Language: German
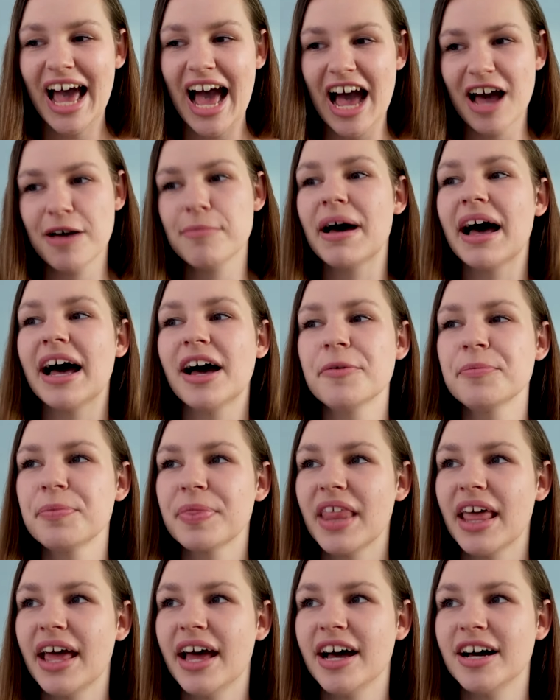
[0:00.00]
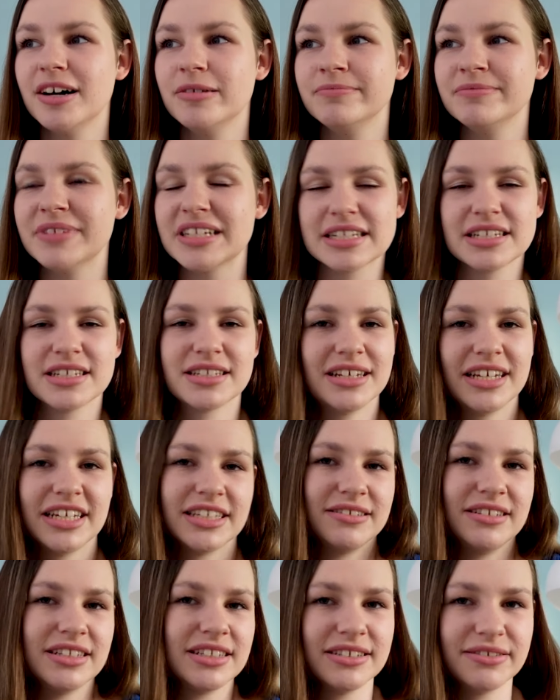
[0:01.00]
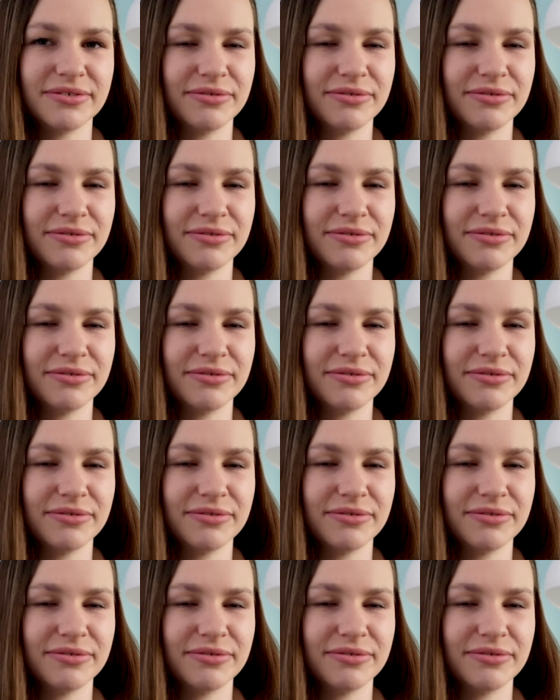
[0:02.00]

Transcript: Aber ähm, das ist, ich, das,